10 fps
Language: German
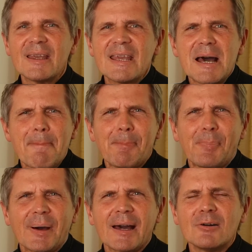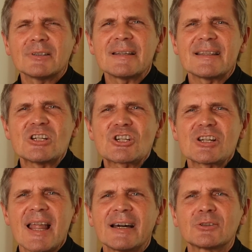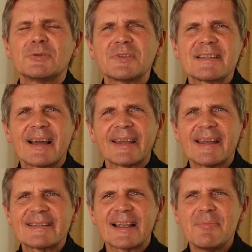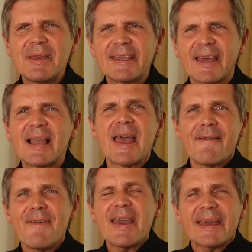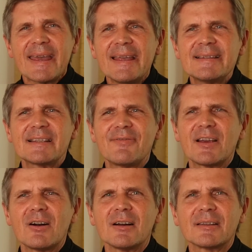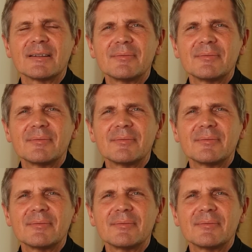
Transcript: Hier braucht es den Schlachtruf des heiligen Erzengel Michael. Wer ist wie Gott?